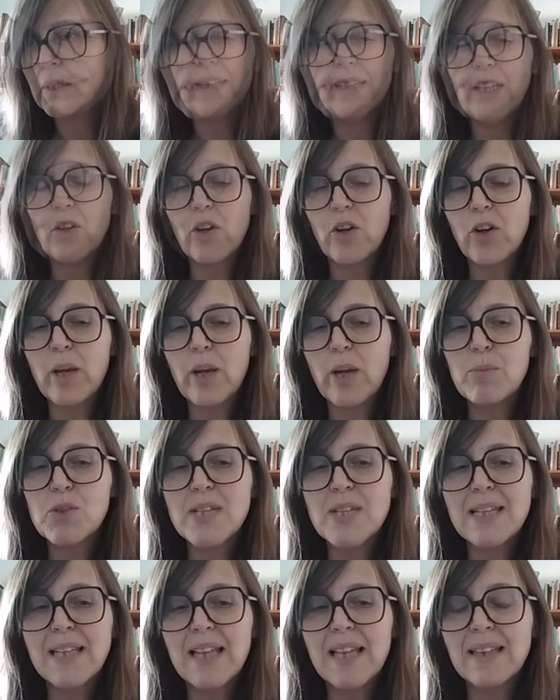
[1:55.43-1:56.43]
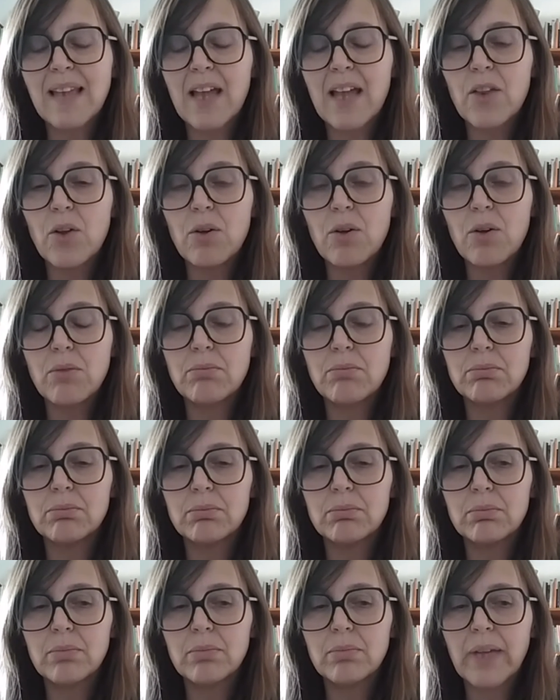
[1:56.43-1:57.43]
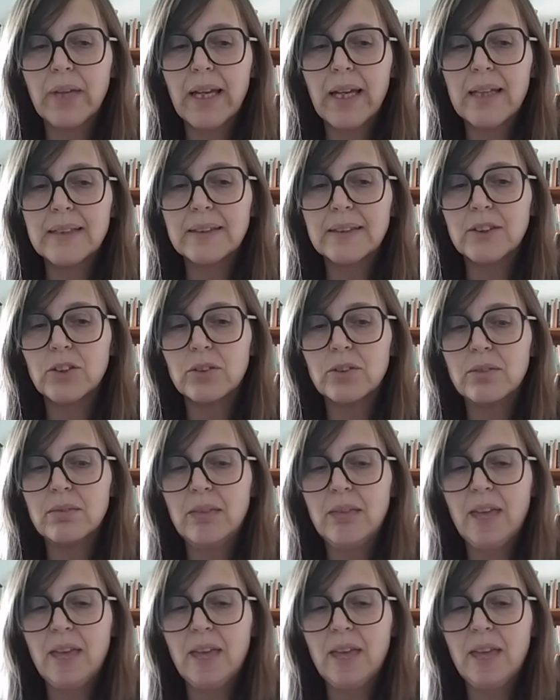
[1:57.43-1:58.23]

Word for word: Y lo que hemos intentado es